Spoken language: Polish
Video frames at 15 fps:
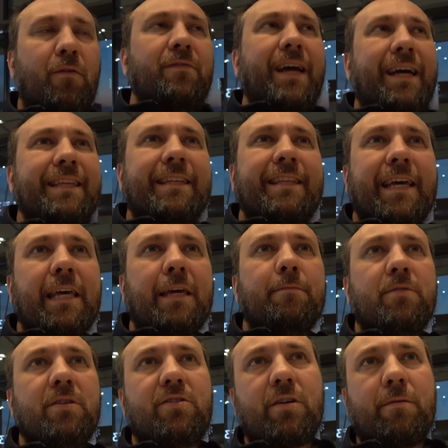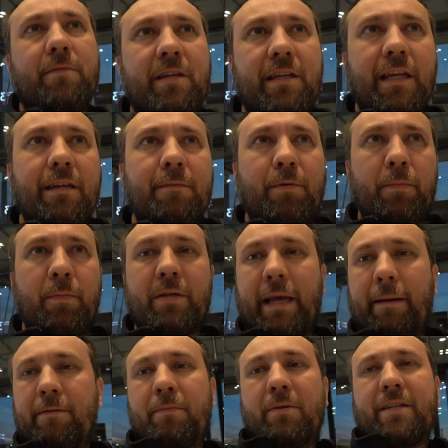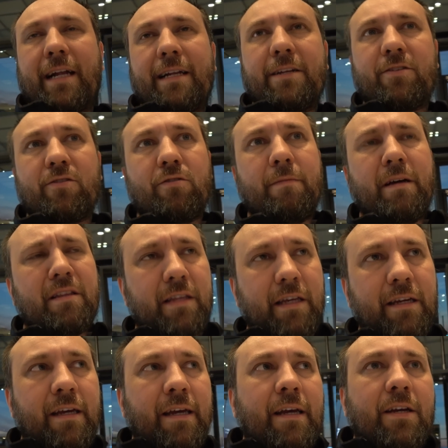owiany tajemnicą i, nie, i, podpisałem specjalne dokumenty,